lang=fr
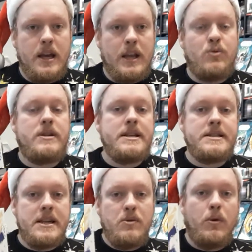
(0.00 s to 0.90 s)
et toutes les
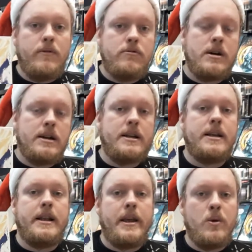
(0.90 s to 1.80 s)
scènes où on voit
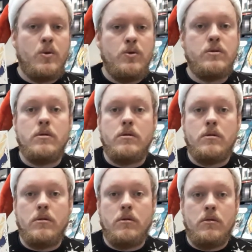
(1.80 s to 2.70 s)
les, héros
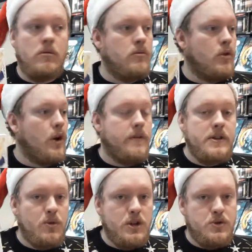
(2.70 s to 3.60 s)
dans leur
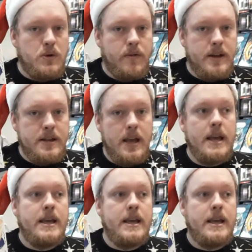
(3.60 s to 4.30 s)
vie de tous les jours, en fait,